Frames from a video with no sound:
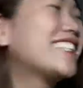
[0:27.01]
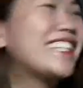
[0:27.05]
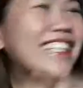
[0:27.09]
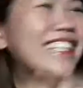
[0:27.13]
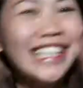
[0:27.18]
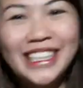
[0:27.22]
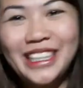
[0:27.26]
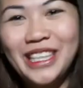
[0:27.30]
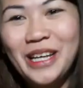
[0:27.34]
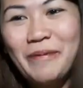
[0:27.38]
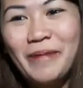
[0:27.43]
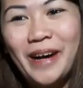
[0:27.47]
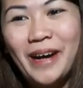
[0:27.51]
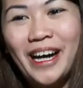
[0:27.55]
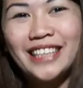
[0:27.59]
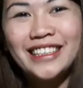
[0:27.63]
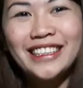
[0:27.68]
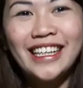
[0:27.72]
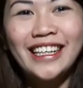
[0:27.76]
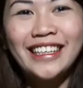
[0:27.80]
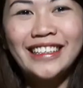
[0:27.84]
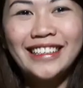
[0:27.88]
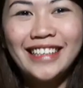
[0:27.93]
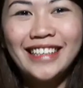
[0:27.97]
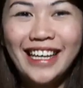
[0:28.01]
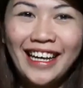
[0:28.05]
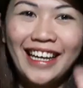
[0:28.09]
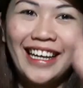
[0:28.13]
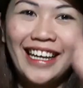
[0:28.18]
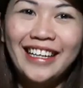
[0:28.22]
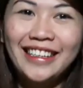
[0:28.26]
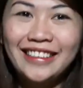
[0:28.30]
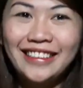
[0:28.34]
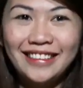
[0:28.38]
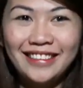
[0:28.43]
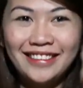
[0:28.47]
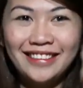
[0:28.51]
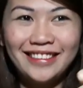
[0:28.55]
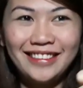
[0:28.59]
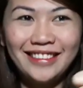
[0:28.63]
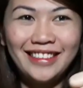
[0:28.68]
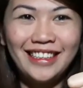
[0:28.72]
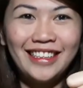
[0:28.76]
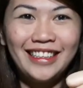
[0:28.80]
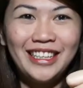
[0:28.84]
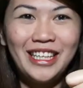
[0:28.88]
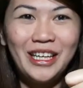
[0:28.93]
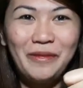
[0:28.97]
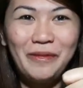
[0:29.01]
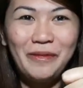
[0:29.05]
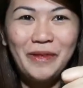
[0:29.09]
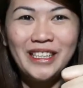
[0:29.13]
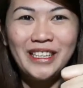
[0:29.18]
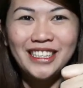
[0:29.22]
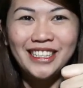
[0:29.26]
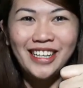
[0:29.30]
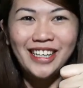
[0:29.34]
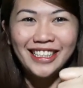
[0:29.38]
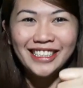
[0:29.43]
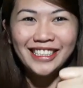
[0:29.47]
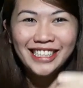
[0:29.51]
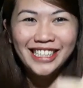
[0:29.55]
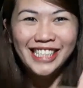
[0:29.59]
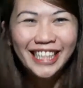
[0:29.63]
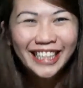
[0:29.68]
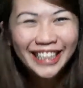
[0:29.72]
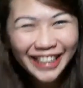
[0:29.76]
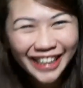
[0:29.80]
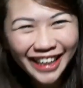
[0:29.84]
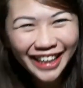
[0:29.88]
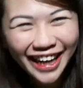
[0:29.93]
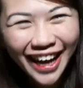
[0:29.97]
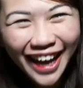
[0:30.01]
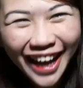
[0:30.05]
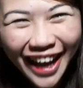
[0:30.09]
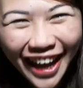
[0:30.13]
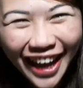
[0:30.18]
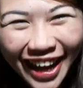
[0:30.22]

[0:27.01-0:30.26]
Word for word: just click the button and keep in touch.